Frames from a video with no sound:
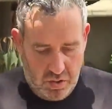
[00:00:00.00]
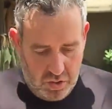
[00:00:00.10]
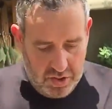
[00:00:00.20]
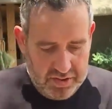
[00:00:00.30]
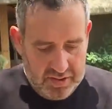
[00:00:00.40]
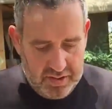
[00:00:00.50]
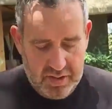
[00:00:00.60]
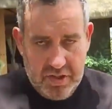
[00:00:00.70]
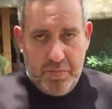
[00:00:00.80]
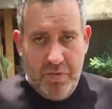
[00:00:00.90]
Und
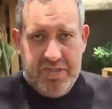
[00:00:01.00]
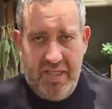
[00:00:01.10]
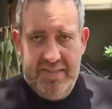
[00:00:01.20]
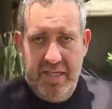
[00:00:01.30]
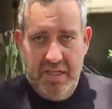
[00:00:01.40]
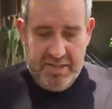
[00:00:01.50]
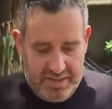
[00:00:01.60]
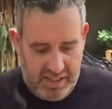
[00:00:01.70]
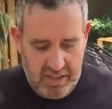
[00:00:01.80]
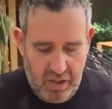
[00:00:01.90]
ich muss ganz ehrlich
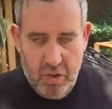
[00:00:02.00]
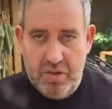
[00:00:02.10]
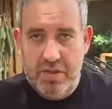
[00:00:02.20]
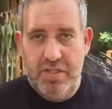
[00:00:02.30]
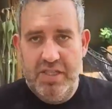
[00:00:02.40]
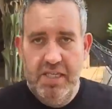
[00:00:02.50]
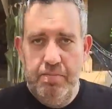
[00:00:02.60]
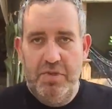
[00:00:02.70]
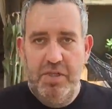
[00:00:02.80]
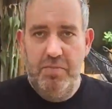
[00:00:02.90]
sagen, auch einen
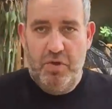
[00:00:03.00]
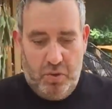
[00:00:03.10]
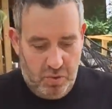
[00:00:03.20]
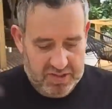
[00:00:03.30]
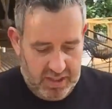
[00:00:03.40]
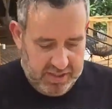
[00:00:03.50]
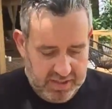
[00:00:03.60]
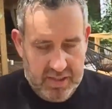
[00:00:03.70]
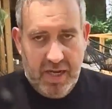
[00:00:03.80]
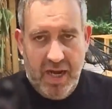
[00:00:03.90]
lieben, lieben Gruß
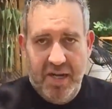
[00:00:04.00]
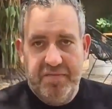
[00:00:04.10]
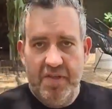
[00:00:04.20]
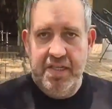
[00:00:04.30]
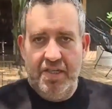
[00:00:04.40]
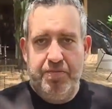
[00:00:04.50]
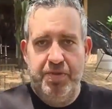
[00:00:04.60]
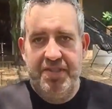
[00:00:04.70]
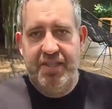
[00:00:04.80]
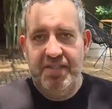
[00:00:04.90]
an den
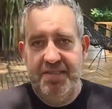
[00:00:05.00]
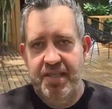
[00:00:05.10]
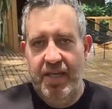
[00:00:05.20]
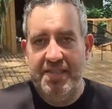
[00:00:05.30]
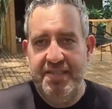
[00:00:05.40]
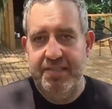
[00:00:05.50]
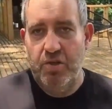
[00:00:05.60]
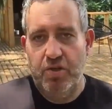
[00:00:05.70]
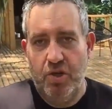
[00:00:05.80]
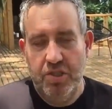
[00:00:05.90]
Afrika-Spezialisten
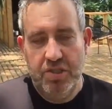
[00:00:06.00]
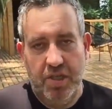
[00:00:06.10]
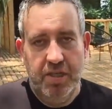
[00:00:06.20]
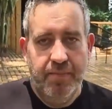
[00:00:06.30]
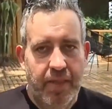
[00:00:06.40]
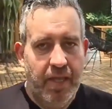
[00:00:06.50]
Hans-Jürgen Röttger.